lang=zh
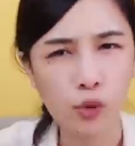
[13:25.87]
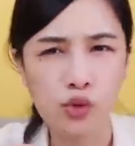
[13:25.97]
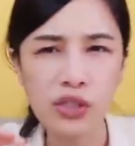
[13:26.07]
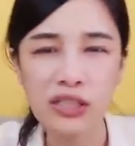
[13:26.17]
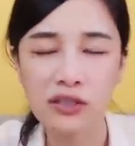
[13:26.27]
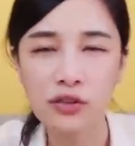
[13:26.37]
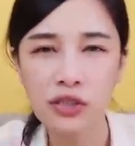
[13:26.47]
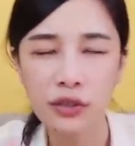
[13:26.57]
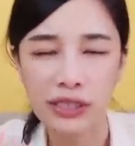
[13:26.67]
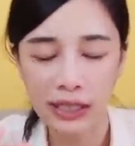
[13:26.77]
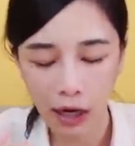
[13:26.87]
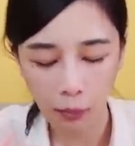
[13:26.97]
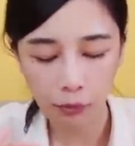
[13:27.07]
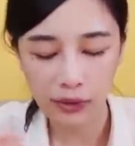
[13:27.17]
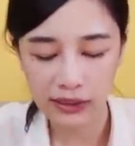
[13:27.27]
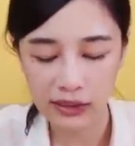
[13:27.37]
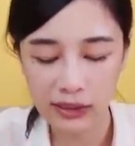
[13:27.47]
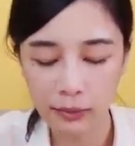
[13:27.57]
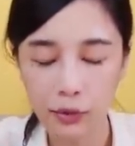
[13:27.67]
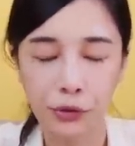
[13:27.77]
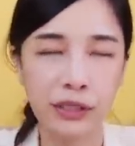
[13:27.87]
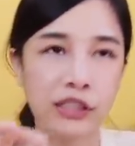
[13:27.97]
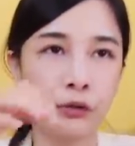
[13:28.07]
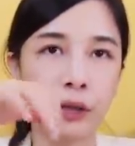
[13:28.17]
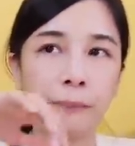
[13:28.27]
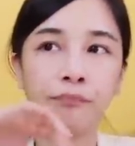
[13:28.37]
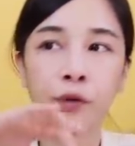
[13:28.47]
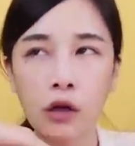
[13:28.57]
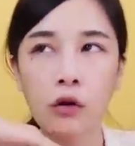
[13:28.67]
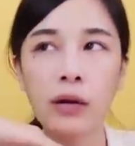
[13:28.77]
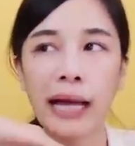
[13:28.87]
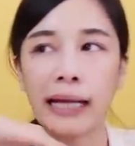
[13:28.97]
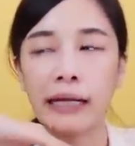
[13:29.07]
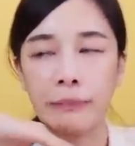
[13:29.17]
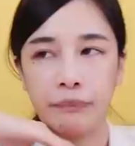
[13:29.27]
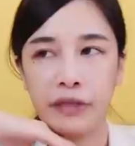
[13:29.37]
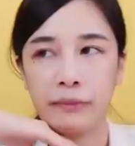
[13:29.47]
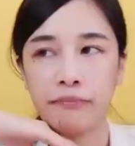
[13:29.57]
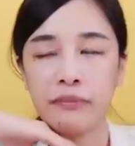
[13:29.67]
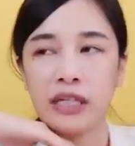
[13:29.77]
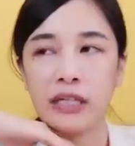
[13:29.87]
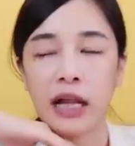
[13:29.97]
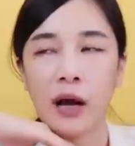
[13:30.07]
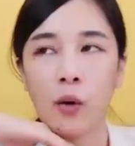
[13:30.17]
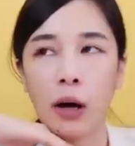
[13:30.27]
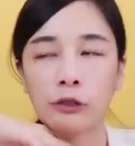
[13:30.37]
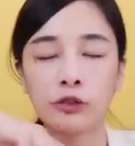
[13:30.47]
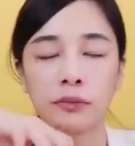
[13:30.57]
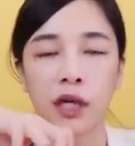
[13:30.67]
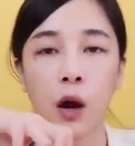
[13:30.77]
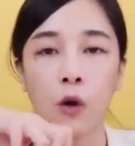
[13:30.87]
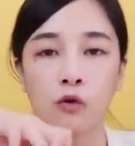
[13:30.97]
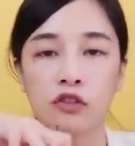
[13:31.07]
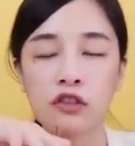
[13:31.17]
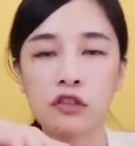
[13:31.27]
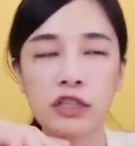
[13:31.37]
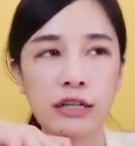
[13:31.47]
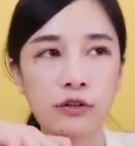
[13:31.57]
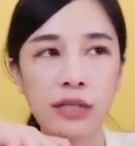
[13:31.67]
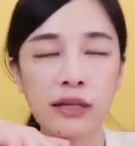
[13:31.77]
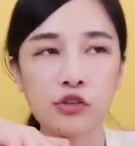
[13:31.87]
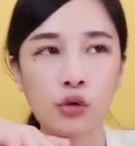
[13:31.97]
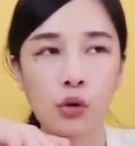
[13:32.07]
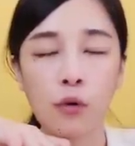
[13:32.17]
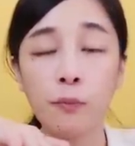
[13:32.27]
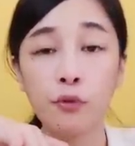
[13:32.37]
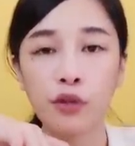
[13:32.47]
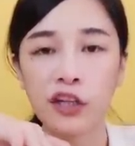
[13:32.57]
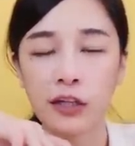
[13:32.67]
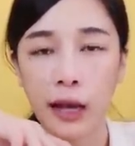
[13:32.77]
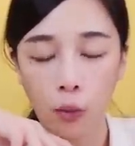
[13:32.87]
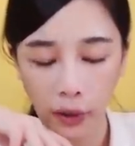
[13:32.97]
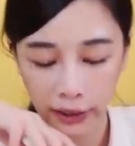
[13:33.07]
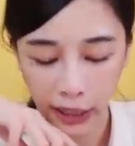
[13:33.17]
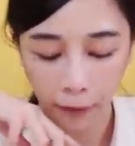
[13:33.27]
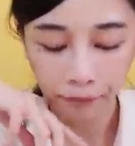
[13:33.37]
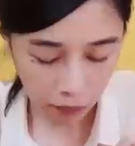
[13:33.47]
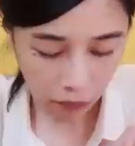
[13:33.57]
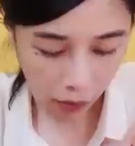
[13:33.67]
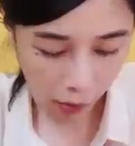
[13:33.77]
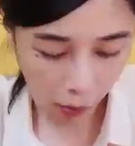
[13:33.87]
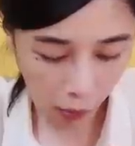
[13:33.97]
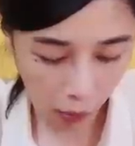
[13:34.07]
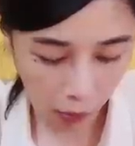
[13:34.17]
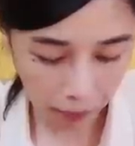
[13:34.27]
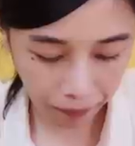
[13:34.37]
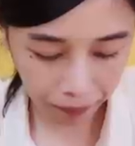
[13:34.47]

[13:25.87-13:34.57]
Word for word: 我觉得其实就是有点像烤布雷，只是上面没有那焦糖，口感很绵密，然后滑顺，比较厚实一点，有点像手工布丁的那种味道。哦，